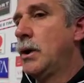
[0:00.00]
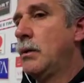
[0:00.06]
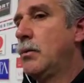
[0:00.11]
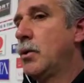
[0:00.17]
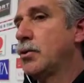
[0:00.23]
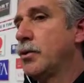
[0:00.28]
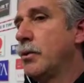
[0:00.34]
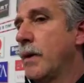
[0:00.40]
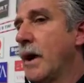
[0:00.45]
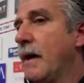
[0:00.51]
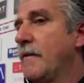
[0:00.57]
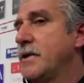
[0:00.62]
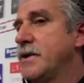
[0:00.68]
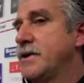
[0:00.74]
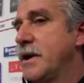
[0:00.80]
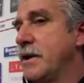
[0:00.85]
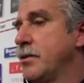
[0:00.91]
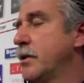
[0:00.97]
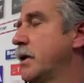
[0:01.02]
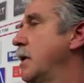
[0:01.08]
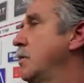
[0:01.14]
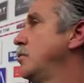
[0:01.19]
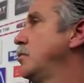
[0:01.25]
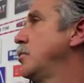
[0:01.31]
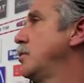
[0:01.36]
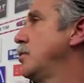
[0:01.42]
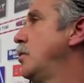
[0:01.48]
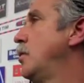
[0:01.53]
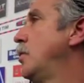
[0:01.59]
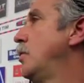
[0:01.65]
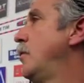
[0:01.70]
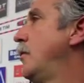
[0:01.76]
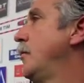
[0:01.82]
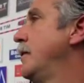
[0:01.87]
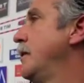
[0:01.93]
molto bravi, ci hanno creduto
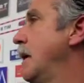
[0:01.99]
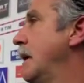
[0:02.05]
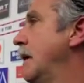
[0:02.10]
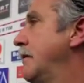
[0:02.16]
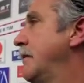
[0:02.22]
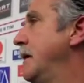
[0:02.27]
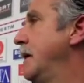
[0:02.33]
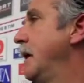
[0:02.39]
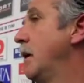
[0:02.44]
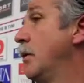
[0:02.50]
fino alla fine,